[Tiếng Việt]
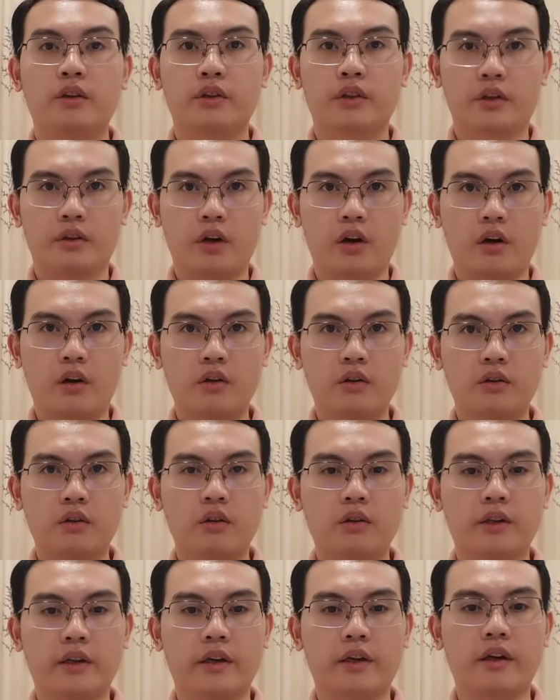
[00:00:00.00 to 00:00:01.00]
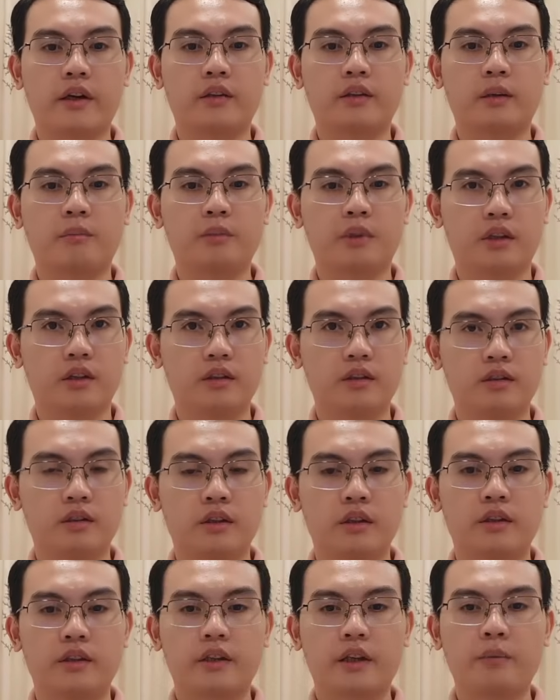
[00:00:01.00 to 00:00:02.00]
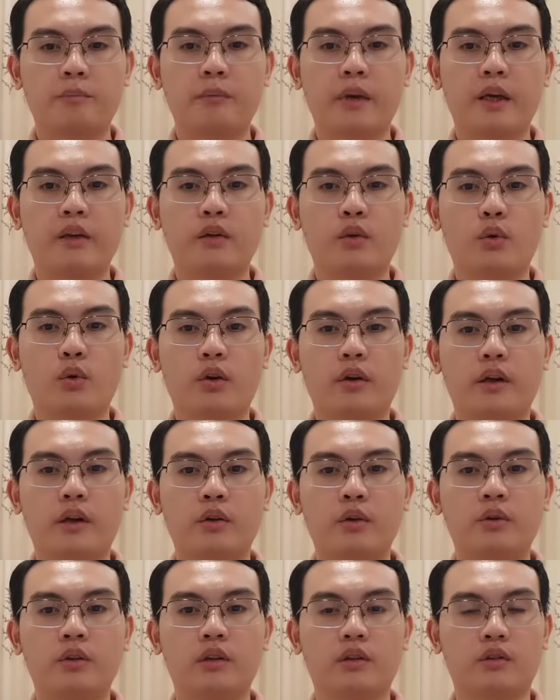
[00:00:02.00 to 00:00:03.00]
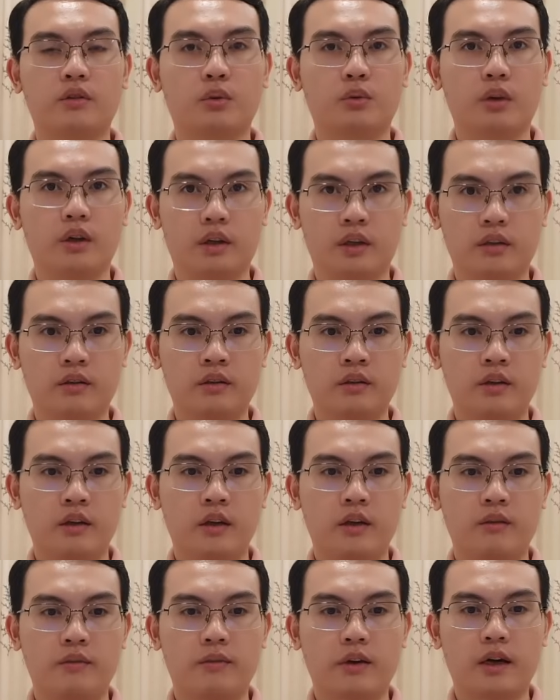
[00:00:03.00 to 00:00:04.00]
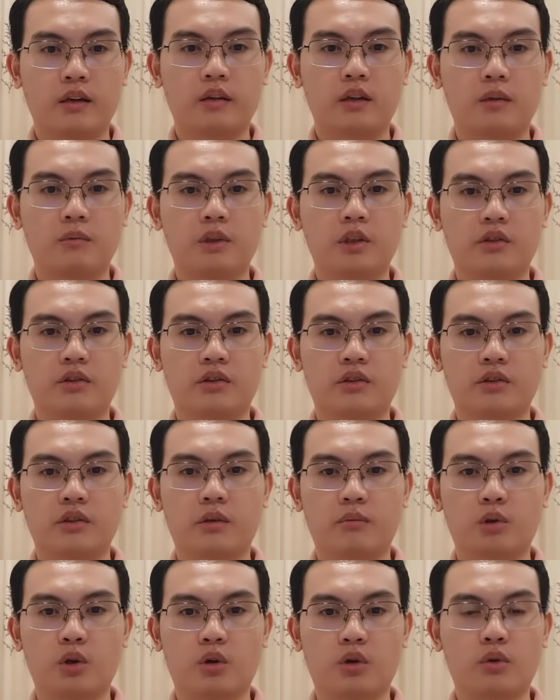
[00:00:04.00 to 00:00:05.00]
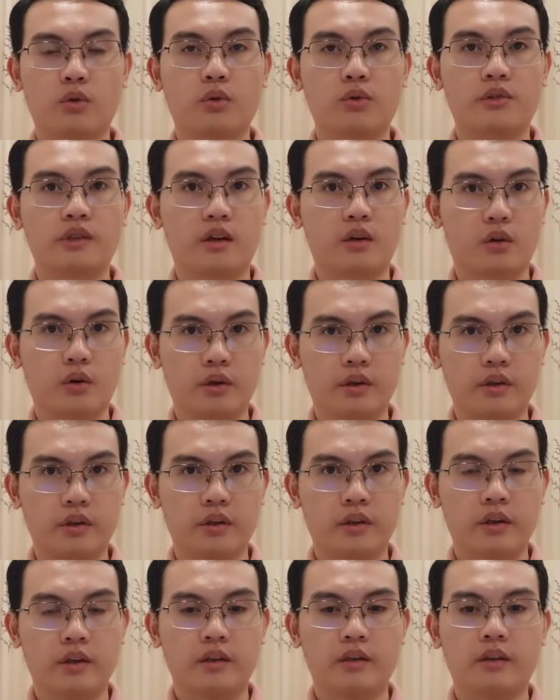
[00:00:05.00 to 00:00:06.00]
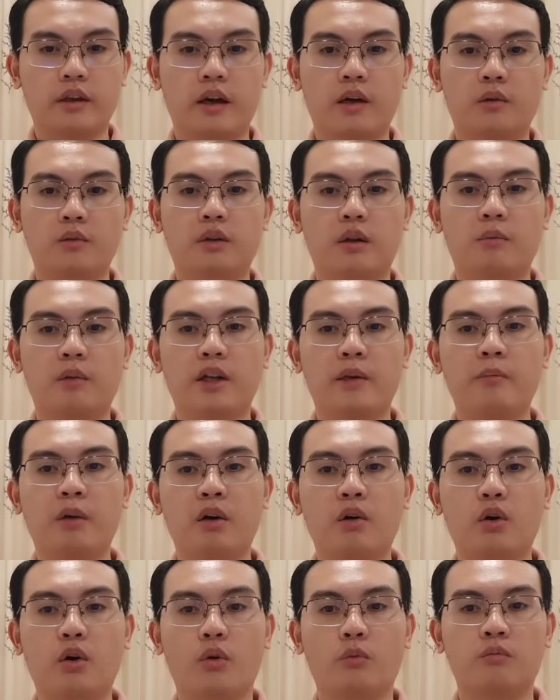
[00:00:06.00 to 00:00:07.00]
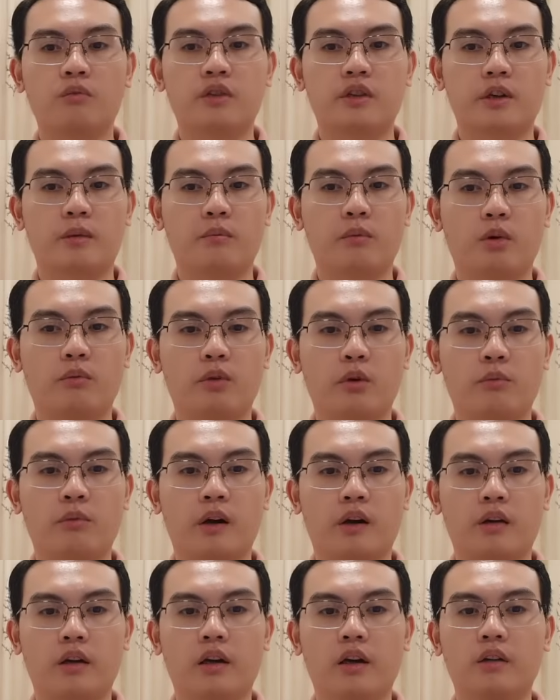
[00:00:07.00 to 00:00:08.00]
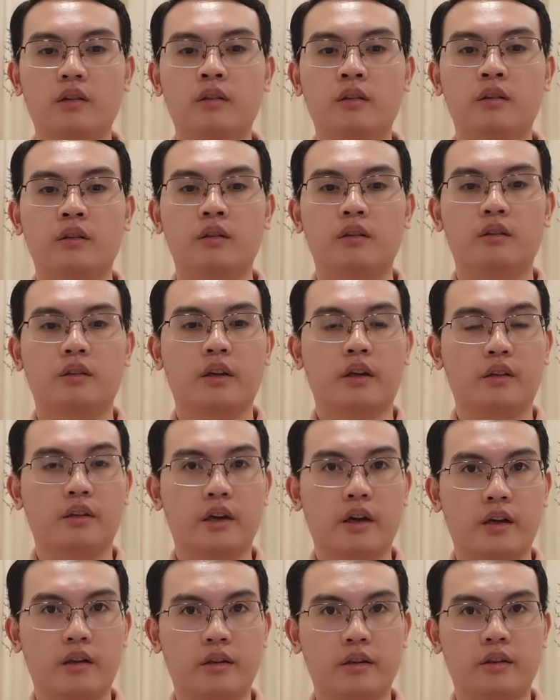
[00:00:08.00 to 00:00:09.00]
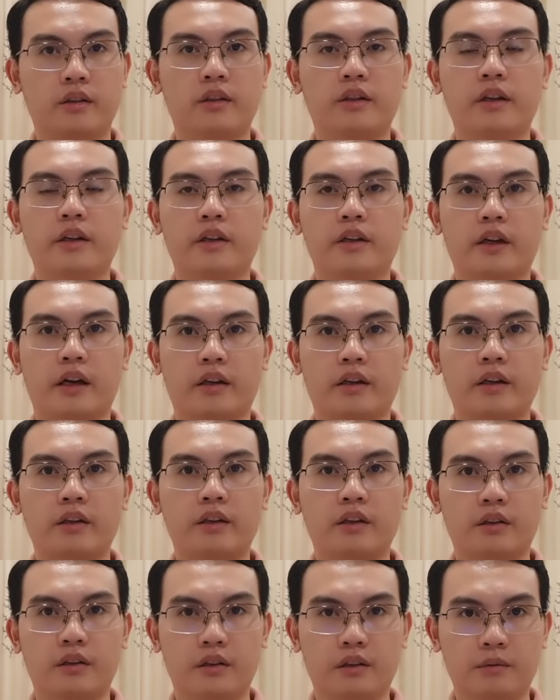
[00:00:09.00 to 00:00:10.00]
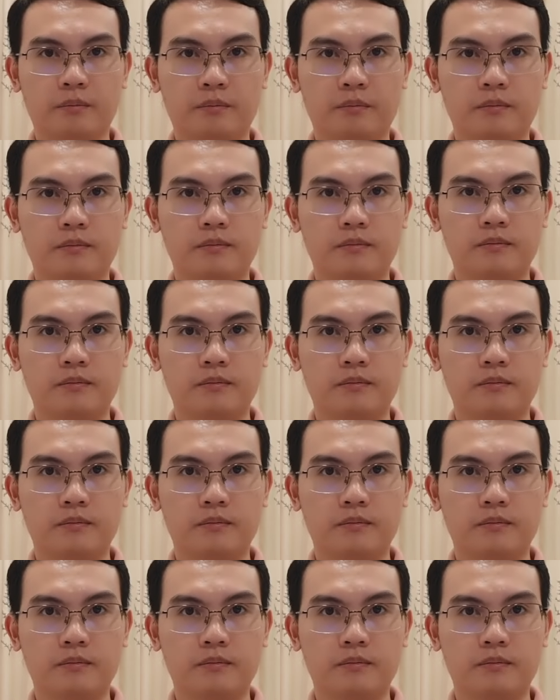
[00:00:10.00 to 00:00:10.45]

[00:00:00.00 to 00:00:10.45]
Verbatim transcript: Do đó, có thể gây tâm tư thắc mắc của các đối tượng thụ hưởng và không được sự đồng thuận của xã hội, tạo tâm lý bất ổn trong một bộ phận lớn nhân dân khi cải cách tiền lương.